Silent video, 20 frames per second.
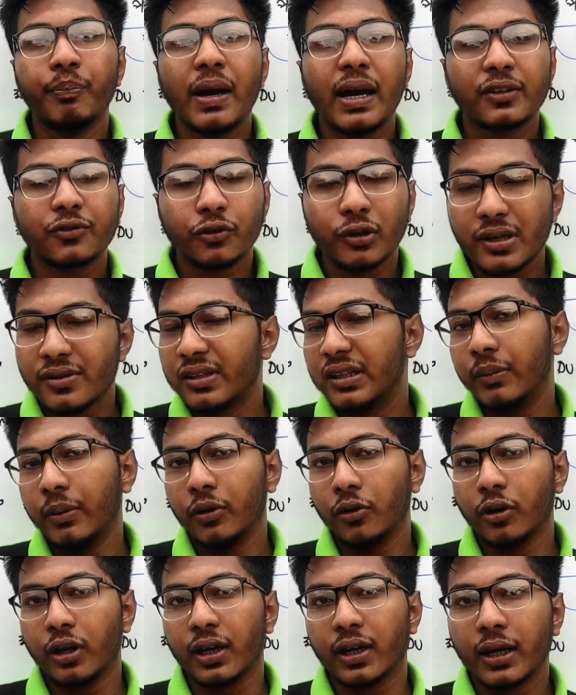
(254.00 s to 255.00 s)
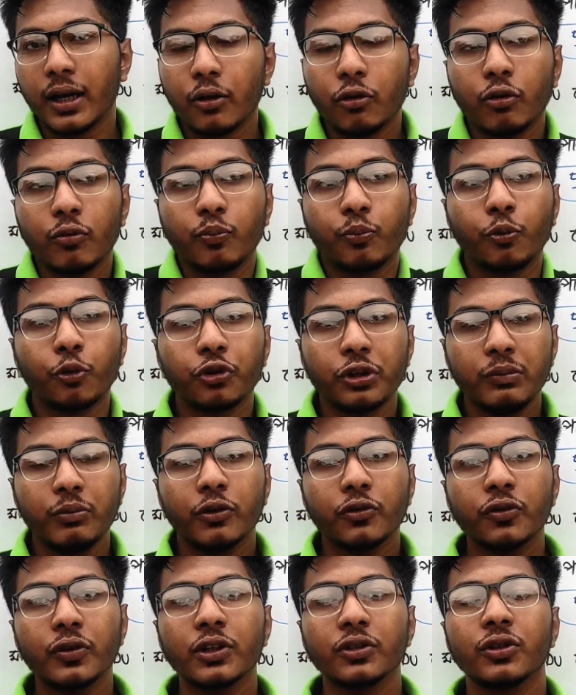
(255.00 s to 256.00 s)
ব্যাচ ওয়াইজ ডিপেন্ড করে কারণ প্রতি
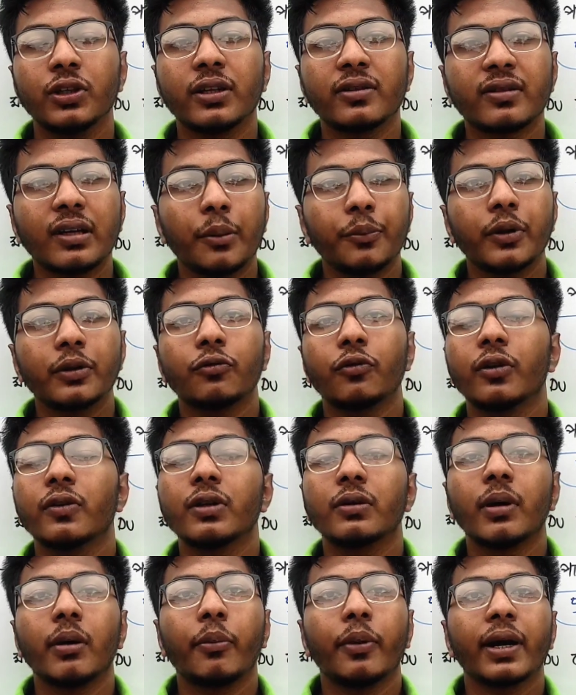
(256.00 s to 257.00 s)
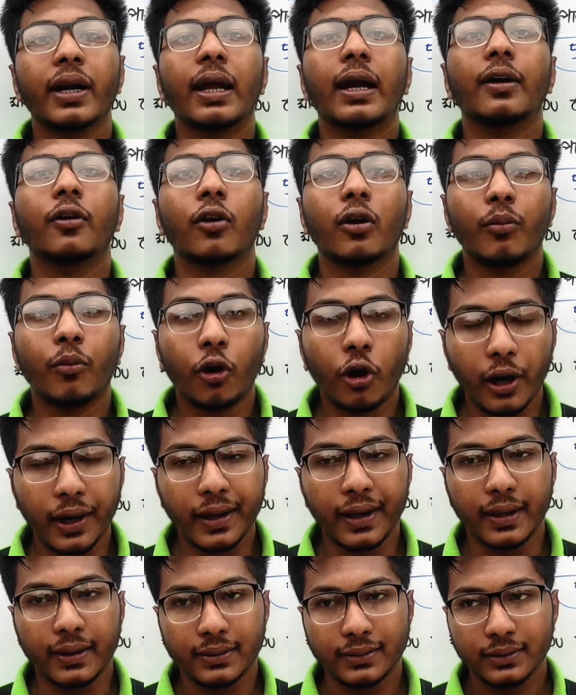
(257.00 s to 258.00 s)
বছর আসলে সাবজেক্ট ওয়াইজের ব্যাপারটা একরকম
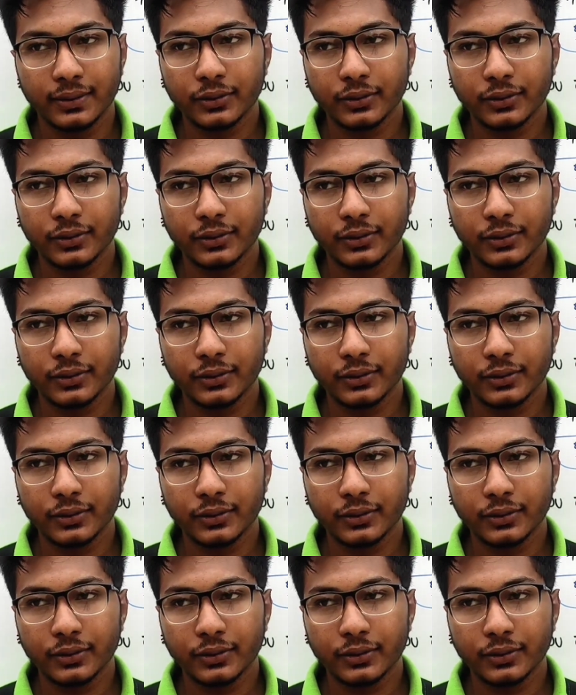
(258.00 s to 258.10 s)
হয় না